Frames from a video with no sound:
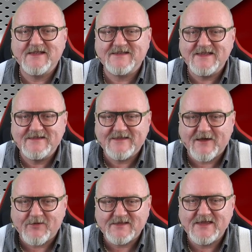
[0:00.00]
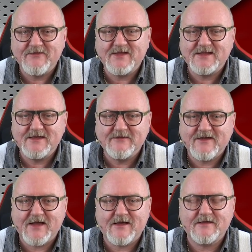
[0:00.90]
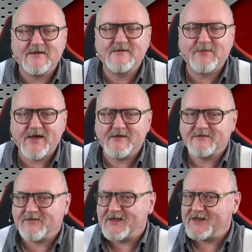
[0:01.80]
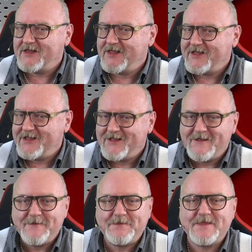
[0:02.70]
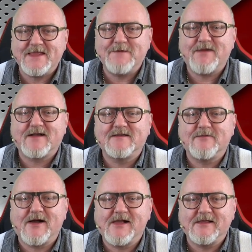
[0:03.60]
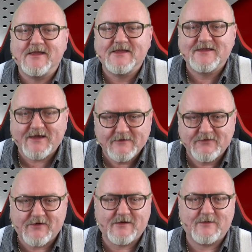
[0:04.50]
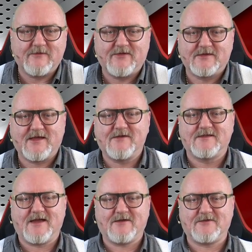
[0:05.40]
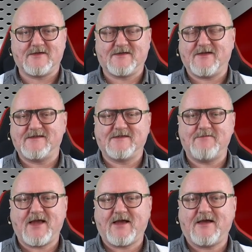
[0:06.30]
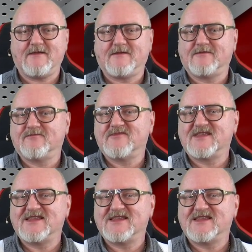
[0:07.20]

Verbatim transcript: Es ist aber definitiv kein anderes BIOS, weil die maximalen Taktvorgaben von 1820 MHz